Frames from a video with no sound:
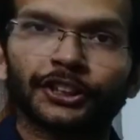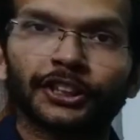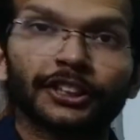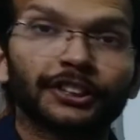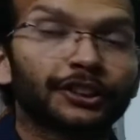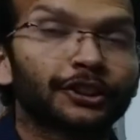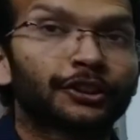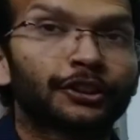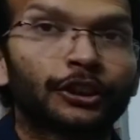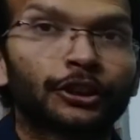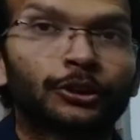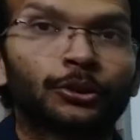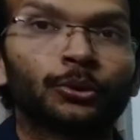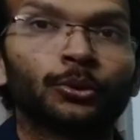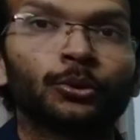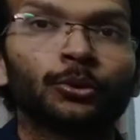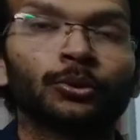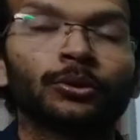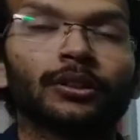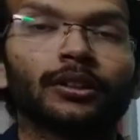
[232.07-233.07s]
की जिसके थ्रू
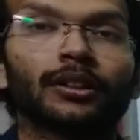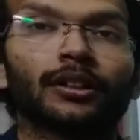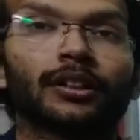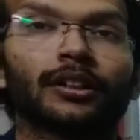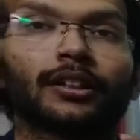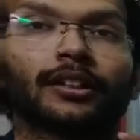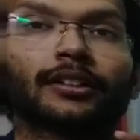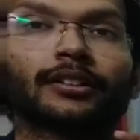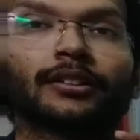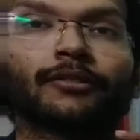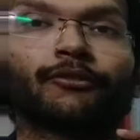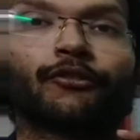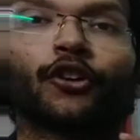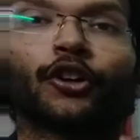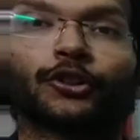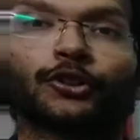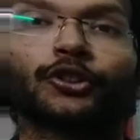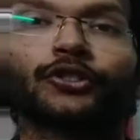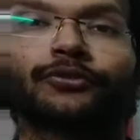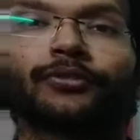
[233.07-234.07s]

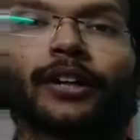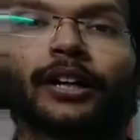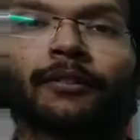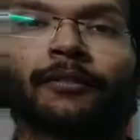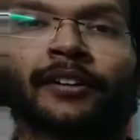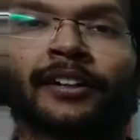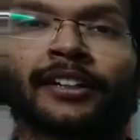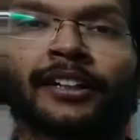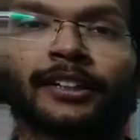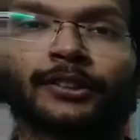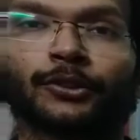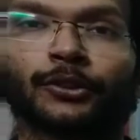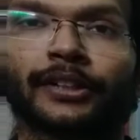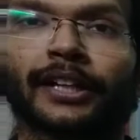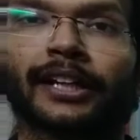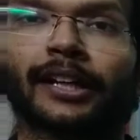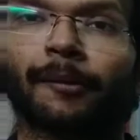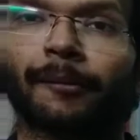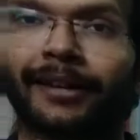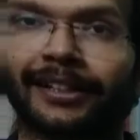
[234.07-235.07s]
फॉर्चून 500 जो कि
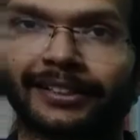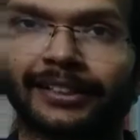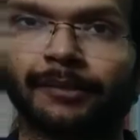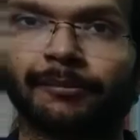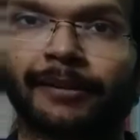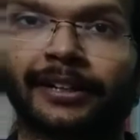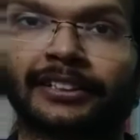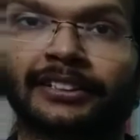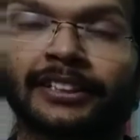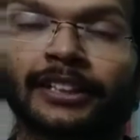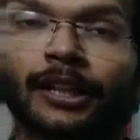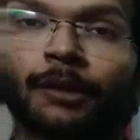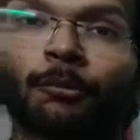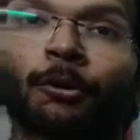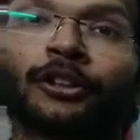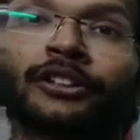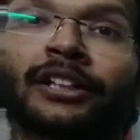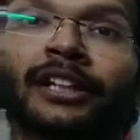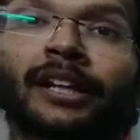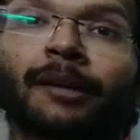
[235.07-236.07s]
एक अमेरिकन मैगजीन है
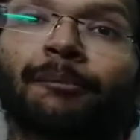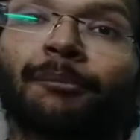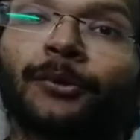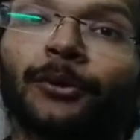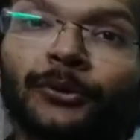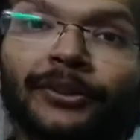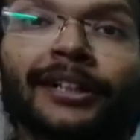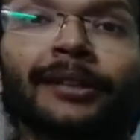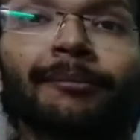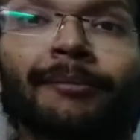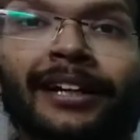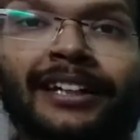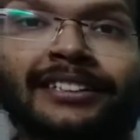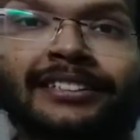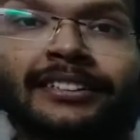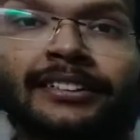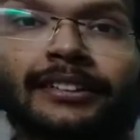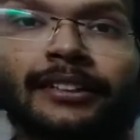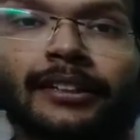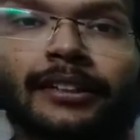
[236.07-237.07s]
बहुत रेप्यूटेड
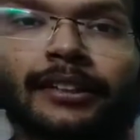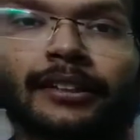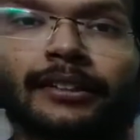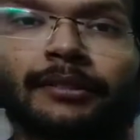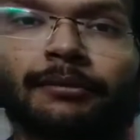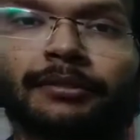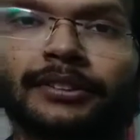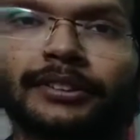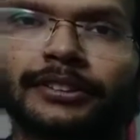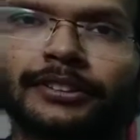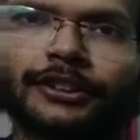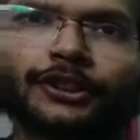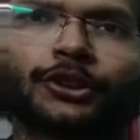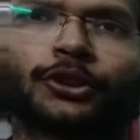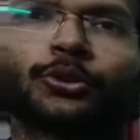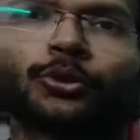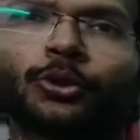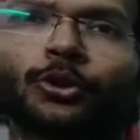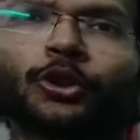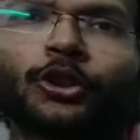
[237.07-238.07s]
मैगजीन है तो
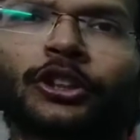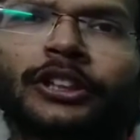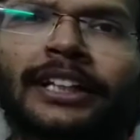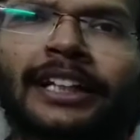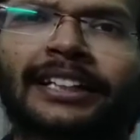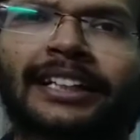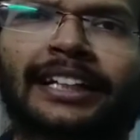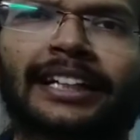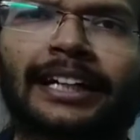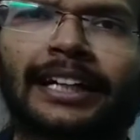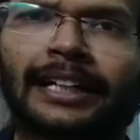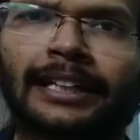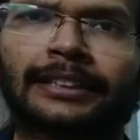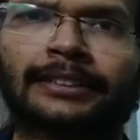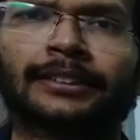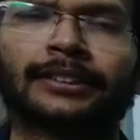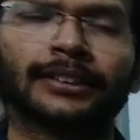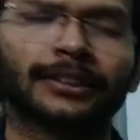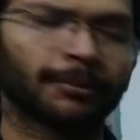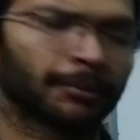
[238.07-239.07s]
शुरू तो किया था
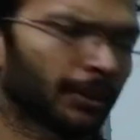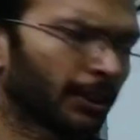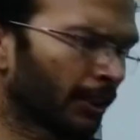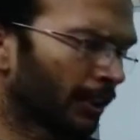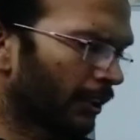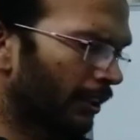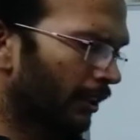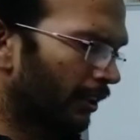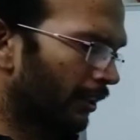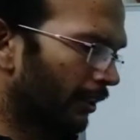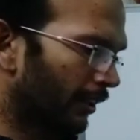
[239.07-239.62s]
एज अ